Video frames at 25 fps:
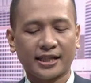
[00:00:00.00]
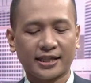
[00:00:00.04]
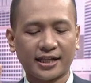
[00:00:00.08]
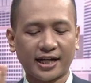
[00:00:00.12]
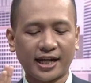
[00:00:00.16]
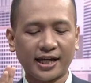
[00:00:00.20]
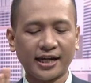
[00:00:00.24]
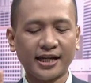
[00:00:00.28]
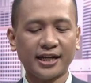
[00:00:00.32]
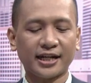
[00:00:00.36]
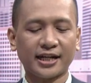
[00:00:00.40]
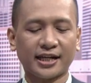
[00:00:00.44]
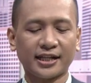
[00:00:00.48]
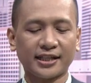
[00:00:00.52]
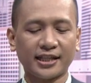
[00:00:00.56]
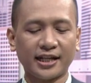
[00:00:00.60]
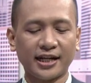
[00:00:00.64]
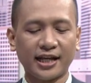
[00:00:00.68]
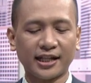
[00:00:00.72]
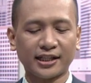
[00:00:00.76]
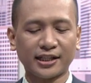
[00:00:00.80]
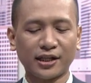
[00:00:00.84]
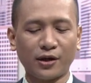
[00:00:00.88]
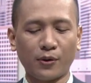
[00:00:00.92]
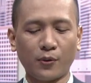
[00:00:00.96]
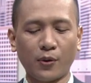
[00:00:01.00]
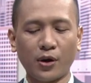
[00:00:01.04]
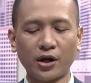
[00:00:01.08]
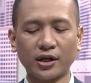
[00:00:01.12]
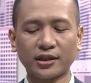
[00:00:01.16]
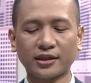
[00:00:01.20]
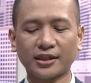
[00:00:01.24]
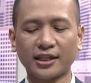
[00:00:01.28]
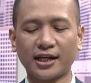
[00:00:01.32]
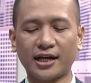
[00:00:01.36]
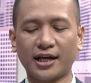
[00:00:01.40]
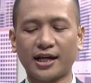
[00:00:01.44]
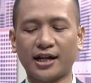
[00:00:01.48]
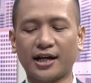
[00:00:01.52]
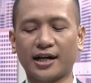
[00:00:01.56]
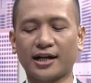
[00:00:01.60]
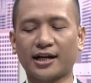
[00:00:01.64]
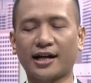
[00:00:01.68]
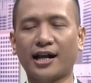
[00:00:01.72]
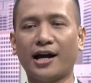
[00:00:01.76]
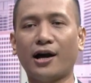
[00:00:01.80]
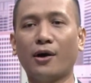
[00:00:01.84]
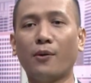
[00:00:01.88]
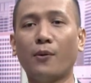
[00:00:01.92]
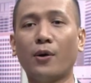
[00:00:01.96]
Terakhir kita lihat ke
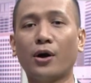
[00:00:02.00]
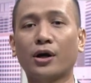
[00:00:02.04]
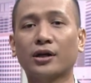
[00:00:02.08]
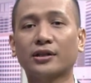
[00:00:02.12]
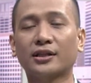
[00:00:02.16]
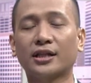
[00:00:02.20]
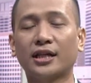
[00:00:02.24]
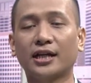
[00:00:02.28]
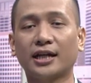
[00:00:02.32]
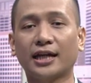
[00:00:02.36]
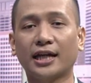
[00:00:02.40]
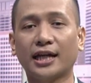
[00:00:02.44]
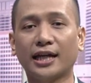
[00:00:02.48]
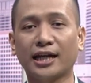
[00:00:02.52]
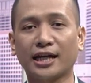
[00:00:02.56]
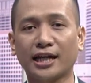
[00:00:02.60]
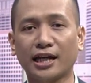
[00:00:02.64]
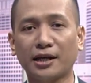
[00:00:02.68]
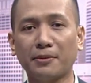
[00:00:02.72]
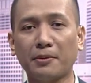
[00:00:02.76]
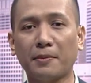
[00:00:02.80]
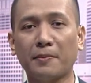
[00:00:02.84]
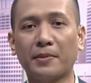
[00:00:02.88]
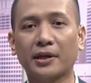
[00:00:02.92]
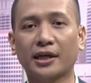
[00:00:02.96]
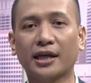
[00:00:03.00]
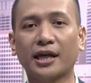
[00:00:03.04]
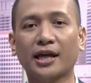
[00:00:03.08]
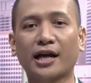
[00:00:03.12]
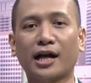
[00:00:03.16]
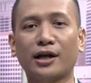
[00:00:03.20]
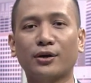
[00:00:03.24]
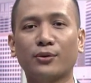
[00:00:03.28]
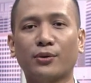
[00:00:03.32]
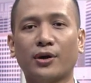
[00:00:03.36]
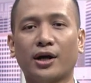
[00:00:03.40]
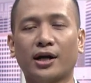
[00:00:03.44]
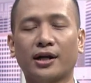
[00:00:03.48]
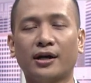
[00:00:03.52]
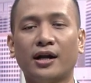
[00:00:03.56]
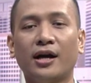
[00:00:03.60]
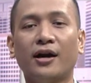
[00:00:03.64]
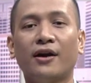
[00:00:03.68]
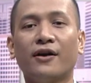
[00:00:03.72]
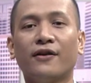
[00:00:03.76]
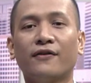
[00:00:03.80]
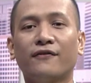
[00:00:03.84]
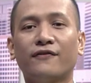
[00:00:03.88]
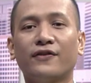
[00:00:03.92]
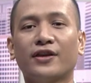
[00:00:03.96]
wortel. Nah, wortel ini memiliki kandungan
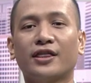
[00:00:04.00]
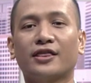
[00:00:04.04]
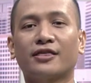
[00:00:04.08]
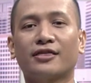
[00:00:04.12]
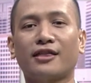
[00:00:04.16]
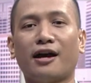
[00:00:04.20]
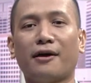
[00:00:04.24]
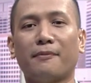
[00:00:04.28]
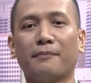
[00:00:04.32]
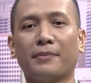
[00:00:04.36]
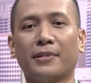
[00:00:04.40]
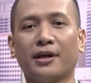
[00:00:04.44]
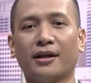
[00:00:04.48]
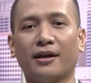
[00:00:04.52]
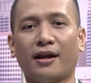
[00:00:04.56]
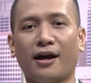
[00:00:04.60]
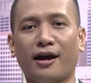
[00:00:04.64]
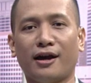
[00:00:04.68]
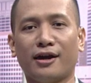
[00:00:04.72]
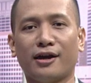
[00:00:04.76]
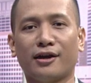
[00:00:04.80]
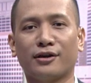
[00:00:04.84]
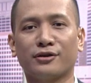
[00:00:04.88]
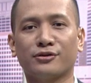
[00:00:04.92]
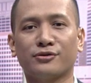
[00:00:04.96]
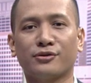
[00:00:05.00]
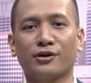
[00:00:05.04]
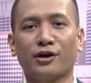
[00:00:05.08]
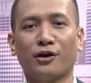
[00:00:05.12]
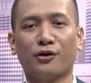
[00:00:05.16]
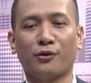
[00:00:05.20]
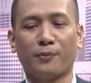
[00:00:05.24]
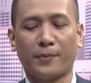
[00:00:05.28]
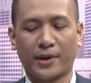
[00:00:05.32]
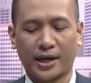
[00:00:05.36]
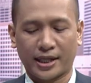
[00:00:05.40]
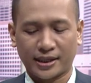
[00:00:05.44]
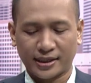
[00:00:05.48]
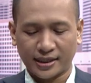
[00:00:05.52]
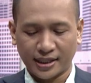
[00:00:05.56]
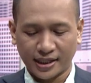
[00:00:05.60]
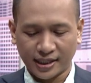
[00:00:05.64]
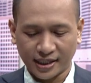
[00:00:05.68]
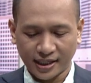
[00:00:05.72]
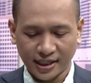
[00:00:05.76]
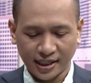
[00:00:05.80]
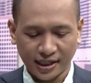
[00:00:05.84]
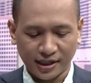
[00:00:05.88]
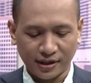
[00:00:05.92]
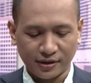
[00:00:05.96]
vitamin A yang juga lumayan
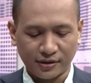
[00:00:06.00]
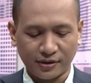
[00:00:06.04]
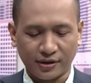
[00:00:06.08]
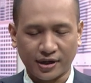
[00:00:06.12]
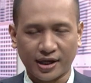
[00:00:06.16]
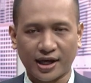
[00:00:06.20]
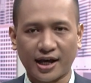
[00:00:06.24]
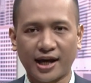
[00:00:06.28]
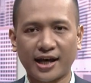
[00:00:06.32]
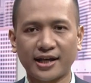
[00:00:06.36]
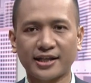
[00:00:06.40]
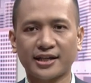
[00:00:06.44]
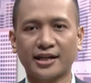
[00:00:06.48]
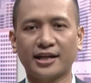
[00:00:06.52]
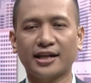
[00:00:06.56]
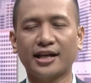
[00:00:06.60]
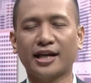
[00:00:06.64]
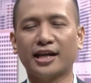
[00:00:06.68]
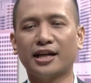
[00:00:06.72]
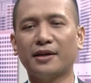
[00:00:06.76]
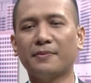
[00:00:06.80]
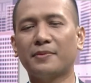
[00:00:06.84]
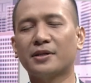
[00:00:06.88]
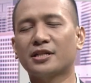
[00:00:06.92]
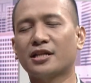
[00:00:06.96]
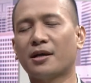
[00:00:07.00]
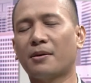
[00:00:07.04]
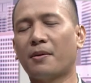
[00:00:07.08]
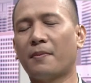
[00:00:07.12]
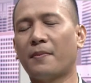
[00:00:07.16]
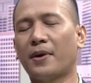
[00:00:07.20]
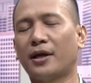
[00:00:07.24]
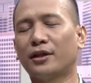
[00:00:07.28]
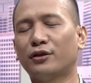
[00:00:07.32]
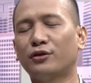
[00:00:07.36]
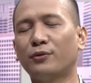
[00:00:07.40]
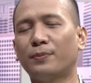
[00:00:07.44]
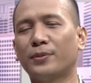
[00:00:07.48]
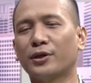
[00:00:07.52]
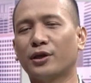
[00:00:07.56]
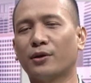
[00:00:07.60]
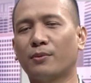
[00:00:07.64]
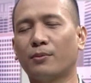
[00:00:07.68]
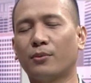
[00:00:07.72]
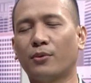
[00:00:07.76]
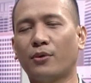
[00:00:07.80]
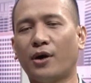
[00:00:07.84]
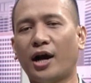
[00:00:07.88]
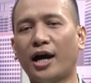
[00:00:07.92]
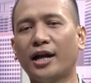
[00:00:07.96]
tinggi gitu ya. Jadi ini bisa membantu
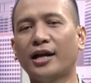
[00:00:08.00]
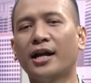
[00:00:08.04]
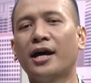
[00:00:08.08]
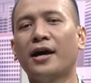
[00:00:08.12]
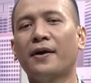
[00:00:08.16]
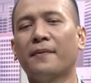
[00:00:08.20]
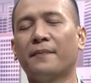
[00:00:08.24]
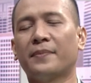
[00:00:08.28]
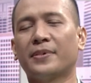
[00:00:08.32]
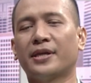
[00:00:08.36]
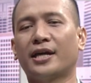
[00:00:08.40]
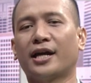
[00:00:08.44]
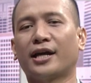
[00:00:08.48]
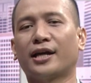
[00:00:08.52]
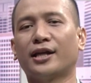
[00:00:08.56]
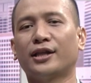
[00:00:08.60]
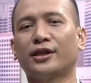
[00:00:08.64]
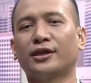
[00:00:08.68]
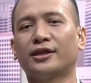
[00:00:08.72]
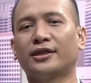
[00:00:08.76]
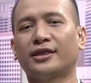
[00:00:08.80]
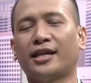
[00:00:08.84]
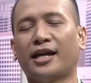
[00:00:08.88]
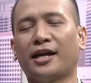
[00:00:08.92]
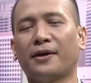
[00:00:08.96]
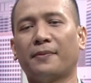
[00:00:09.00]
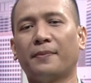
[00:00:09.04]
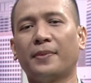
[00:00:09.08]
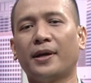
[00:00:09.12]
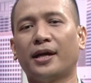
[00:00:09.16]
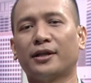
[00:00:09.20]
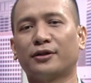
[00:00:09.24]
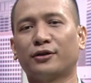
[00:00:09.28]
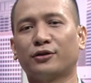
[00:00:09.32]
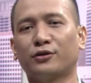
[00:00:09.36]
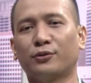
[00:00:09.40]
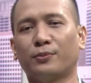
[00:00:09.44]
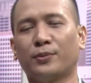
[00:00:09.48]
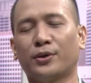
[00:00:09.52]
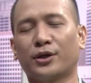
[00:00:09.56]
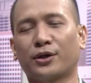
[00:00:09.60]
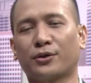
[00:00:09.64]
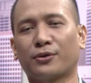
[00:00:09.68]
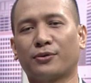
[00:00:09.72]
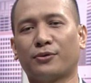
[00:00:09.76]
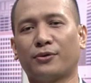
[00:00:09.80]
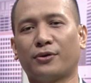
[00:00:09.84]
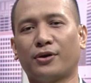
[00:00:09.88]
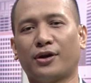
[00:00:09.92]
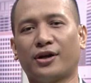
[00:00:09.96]
penyembuhan penyakit TB atau
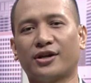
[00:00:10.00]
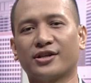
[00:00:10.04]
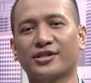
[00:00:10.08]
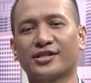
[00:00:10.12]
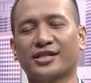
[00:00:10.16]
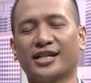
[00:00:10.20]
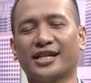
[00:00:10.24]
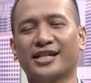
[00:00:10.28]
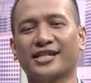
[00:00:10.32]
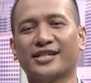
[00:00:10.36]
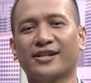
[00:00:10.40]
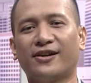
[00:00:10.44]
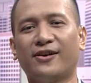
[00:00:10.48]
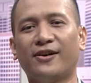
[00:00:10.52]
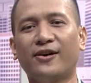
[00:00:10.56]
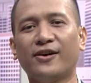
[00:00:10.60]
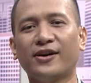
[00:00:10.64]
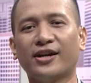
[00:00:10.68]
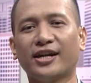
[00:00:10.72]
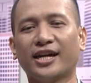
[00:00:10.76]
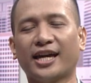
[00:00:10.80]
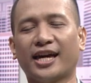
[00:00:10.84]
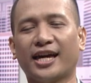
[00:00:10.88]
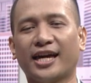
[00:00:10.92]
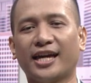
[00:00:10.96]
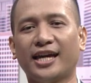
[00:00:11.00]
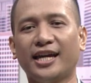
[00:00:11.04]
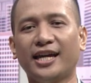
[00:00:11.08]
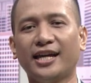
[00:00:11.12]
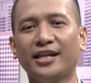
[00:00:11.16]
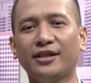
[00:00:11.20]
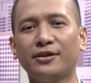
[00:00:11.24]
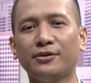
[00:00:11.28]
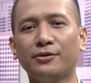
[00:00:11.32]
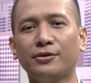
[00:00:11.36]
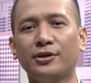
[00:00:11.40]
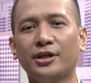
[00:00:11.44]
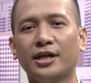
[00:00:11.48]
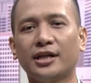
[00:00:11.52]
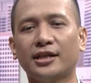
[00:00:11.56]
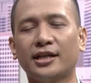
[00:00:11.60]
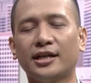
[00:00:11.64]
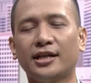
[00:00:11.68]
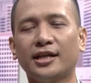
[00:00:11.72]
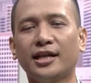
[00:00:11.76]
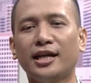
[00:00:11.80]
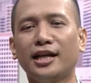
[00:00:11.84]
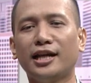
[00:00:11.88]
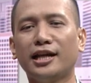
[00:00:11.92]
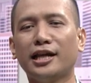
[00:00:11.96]
tuberkulosis. Oke, itu dia
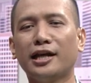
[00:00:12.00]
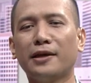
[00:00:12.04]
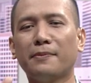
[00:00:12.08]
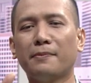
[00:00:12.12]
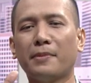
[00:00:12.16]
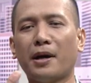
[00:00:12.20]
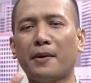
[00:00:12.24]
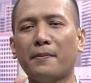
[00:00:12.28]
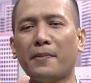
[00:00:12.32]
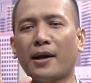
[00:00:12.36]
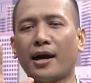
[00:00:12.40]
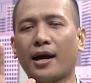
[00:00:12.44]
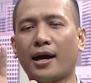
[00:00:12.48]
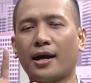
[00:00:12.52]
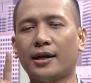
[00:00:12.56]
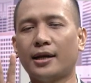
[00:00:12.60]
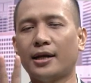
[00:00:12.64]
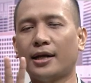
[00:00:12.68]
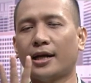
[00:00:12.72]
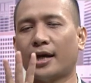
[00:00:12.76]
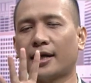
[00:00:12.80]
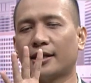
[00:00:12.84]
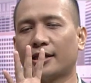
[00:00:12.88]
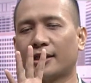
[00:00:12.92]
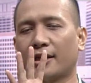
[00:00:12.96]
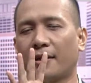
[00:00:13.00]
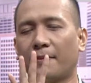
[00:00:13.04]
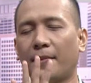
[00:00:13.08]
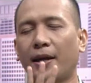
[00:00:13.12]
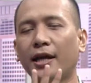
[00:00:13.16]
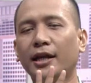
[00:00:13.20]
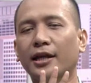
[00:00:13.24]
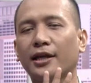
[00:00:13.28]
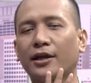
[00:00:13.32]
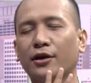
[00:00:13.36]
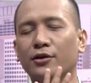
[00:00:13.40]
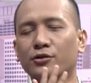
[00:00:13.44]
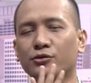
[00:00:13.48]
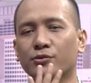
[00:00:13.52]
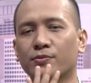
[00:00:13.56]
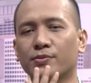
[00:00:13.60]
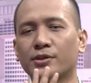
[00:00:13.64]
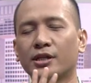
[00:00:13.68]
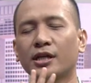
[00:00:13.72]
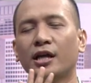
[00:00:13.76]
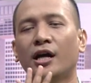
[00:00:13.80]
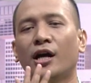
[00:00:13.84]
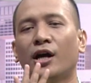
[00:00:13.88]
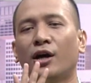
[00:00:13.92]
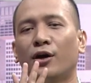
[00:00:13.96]
tadi 5 makanan yang katanya baik
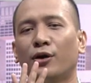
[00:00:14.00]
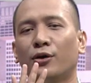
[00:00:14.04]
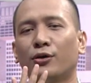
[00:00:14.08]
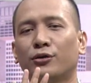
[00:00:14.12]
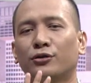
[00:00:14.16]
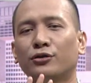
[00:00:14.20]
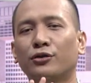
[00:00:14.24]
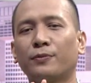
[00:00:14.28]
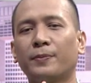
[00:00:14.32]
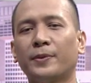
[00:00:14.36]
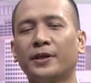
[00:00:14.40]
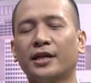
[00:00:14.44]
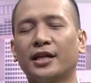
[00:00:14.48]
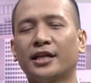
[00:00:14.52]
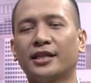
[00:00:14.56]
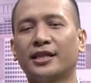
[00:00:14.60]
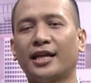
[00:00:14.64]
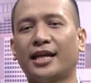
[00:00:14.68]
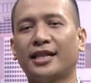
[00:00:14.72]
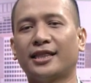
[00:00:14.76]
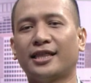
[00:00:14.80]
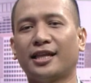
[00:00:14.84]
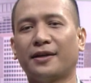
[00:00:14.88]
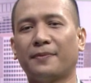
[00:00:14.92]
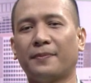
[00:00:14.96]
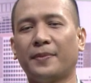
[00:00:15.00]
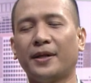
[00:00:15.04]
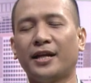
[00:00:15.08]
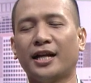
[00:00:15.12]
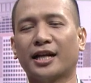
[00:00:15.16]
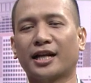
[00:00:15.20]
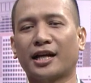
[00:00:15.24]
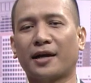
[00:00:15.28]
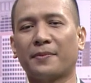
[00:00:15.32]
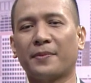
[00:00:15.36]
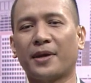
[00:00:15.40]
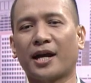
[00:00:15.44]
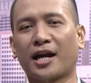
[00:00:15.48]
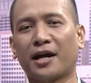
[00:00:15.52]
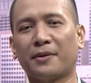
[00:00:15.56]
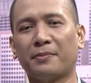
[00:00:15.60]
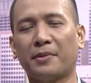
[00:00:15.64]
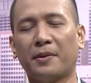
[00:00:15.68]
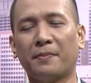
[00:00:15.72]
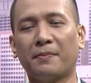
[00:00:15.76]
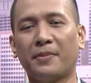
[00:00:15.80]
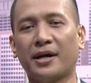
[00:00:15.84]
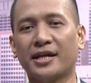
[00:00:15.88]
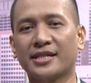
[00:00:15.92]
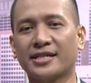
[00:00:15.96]
dikonsumsi untuk penderita TB dan kami akan
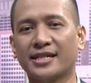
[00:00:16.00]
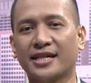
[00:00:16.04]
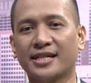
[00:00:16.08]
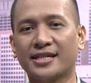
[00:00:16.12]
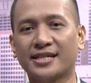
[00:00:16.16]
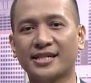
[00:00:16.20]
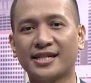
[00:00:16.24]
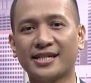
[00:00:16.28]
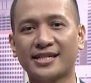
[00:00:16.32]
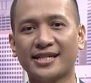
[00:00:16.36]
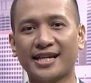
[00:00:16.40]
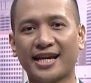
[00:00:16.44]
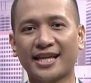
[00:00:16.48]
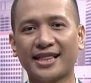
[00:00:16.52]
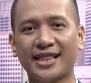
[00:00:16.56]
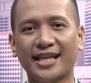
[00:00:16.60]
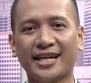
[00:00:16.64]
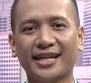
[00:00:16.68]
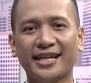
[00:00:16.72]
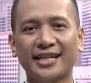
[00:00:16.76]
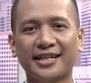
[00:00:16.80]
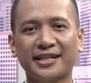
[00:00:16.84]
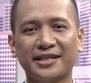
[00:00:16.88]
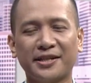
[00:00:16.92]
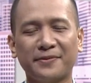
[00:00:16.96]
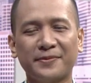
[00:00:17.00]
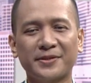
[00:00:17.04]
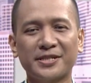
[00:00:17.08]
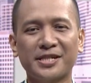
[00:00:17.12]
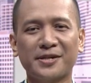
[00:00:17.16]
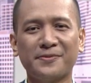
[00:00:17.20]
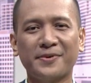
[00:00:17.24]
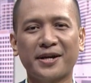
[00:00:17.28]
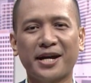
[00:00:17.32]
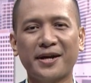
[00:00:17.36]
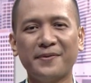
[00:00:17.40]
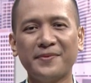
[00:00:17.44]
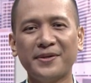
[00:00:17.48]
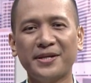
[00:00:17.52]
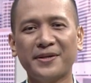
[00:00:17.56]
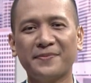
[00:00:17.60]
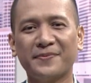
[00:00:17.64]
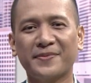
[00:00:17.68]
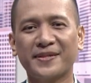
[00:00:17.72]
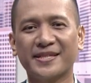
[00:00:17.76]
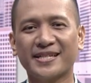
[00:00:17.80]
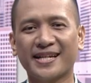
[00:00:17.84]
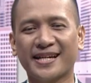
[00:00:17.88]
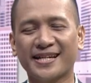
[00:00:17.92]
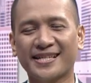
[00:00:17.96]
membahasnya sesaat lagi tetap bersama kami di
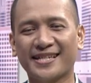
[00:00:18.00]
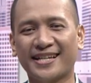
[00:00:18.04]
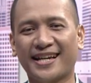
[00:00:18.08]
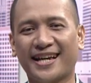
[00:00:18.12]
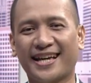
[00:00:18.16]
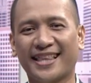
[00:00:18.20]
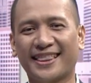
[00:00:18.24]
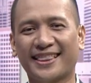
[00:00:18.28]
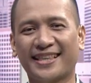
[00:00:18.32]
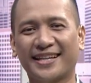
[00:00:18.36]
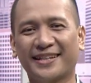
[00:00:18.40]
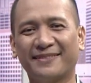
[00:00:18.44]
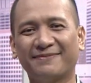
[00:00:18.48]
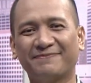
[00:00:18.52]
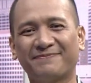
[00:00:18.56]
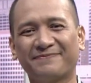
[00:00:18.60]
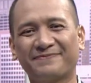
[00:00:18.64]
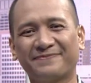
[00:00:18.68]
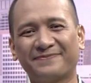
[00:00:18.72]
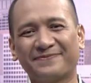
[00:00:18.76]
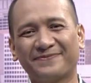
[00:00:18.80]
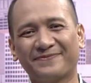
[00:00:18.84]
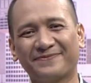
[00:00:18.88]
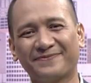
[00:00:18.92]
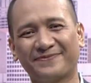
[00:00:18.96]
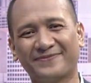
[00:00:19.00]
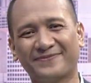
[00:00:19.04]
Bincang Sehati.